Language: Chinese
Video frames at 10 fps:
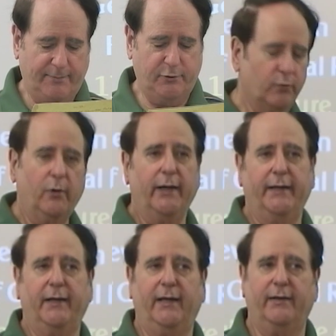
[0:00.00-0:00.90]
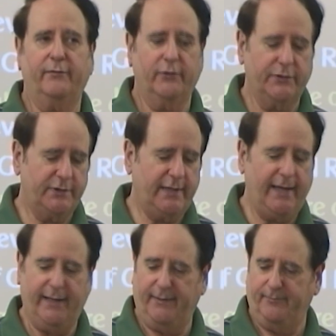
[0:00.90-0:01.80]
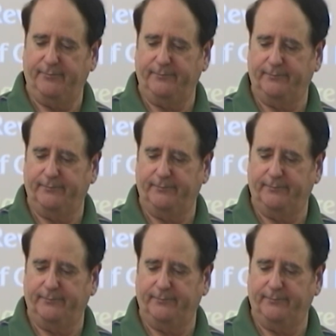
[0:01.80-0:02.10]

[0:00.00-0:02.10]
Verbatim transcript: 第一章第十节，